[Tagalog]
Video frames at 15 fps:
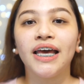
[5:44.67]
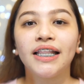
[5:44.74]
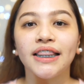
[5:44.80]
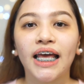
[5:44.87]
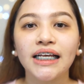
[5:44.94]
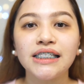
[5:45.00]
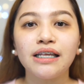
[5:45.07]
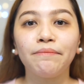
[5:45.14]

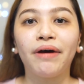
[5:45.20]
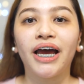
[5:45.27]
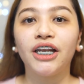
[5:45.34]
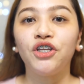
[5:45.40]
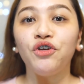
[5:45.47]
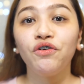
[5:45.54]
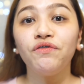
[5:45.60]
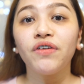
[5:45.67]
Next
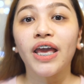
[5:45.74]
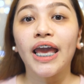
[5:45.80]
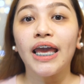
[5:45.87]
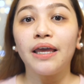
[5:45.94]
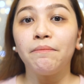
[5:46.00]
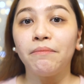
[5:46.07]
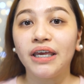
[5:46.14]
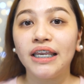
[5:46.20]
naman,
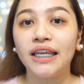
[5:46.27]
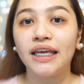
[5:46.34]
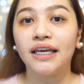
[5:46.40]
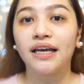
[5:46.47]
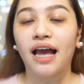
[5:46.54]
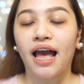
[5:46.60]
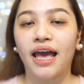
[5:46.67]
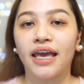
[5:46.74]
UVA
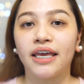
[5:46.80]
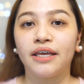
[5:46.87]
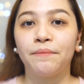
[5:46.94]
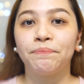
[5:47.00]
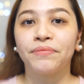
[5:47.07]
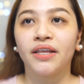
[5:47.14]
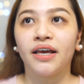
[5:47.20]
meaning ay